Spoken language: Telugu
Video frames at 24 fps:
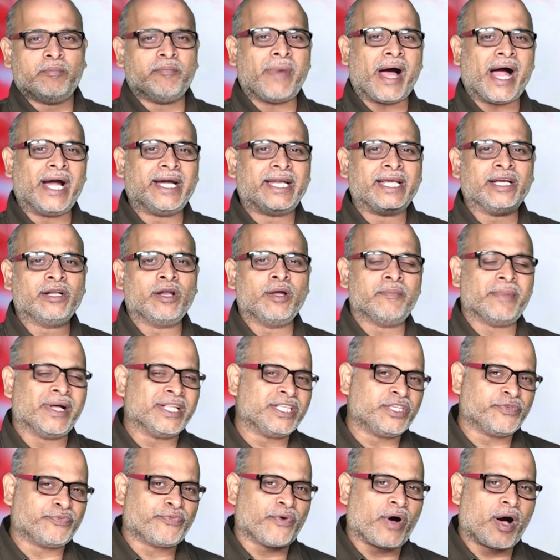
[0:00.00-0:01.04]
బ్యాటింగ్లో
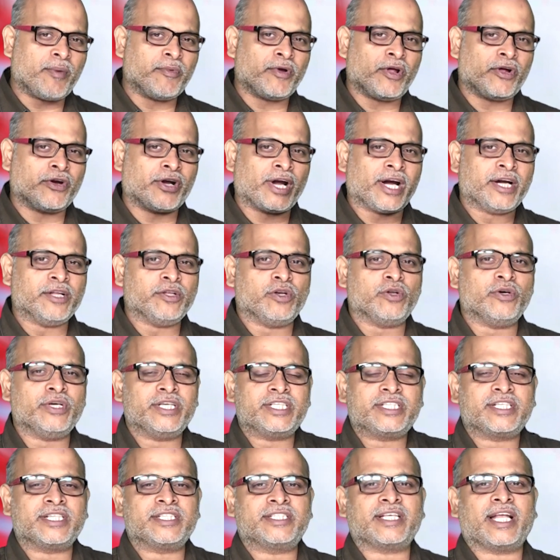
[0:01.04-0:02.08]
మంచి ఫామ్లో ఉన్నాడు
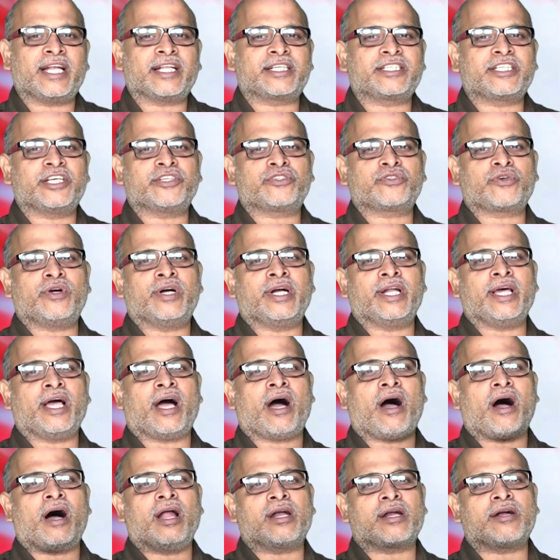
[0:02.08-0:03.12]
లూయిస్ని సెలెక్ట్ చేసుకోండి
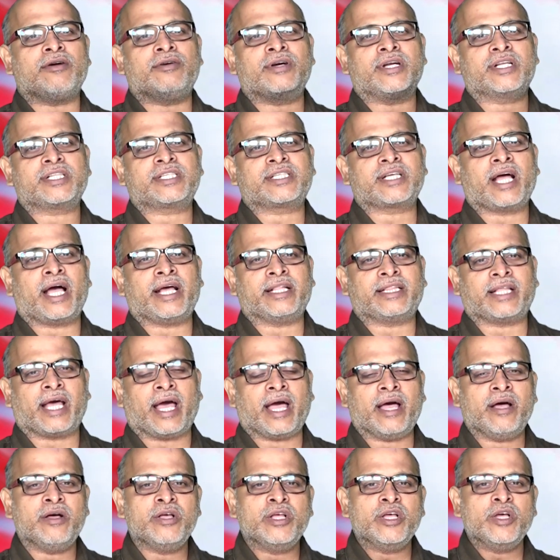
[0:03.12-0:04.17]
ఆల్రౌండర్స్గా అయితే
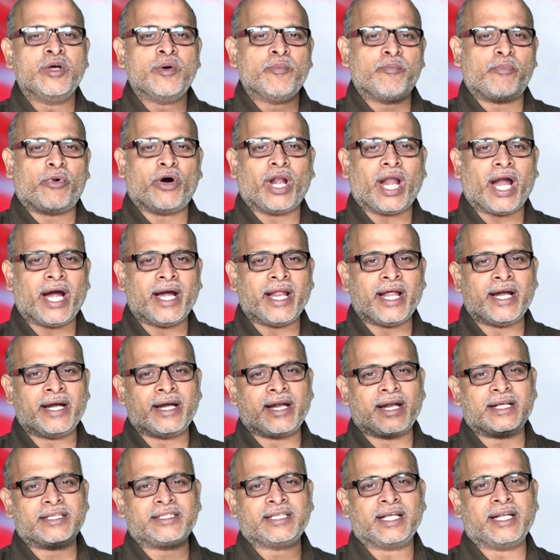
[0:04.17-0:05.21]
పొలాడ్ అండ్
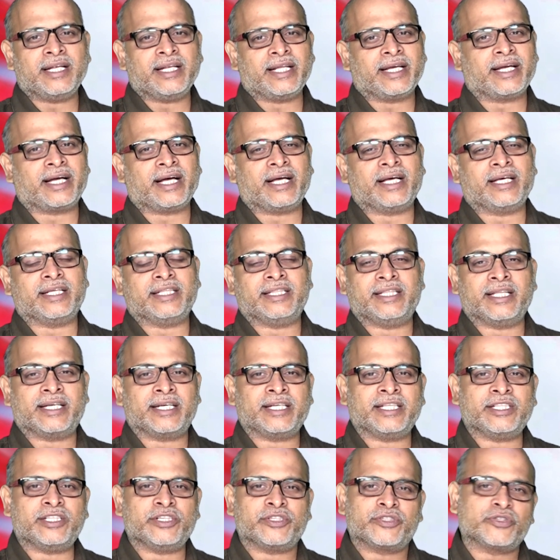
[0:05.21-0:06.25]
రసెల్ని ఇంకా
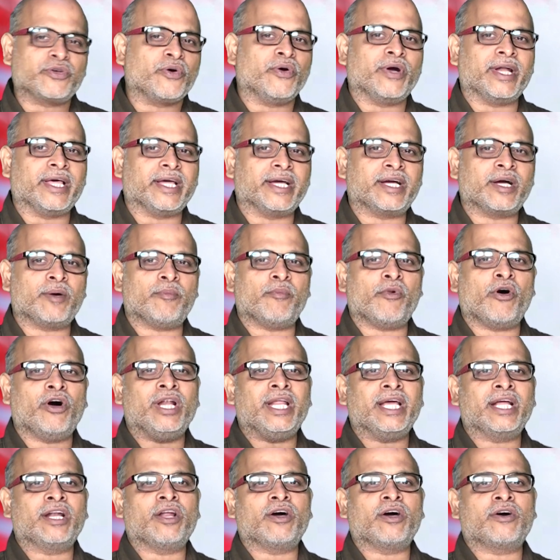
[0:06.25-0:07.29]
ఇద్దరిని తీసుకోండి ఇంకా
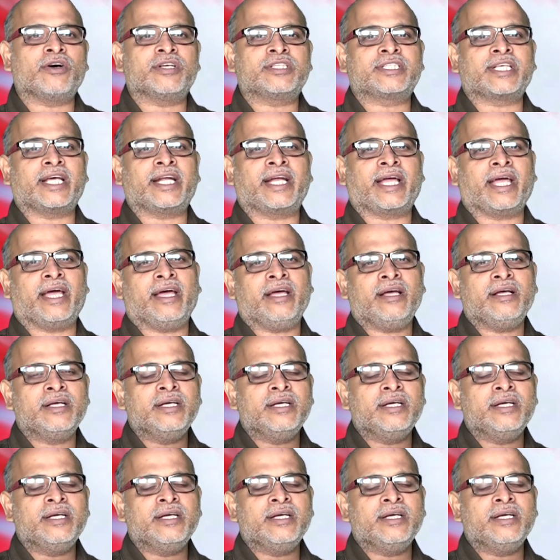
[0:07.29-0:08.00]
బౌలింగ్లోకి వచ్చేసరికి